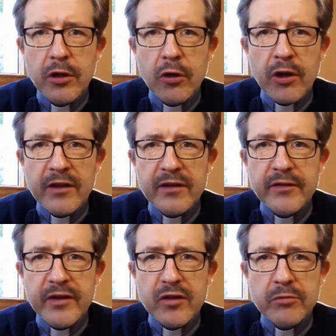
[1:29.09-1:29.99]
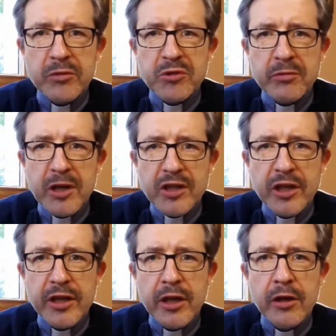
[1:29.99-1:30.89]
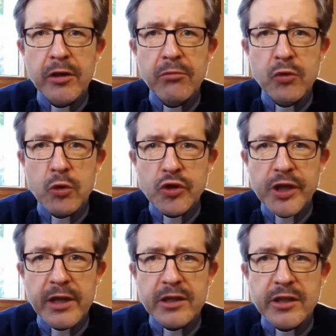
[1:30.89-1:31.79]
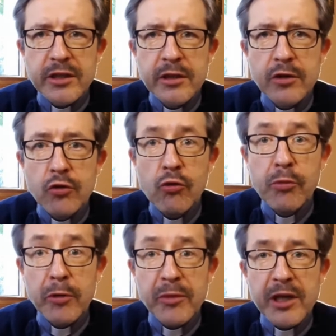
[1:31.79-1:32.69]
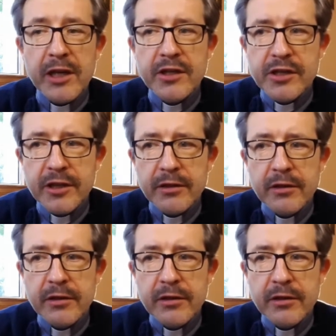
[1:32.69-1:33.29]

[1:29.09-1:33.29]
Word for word: okazywać sobie przebaczenie, miłosierdzie, upominać się,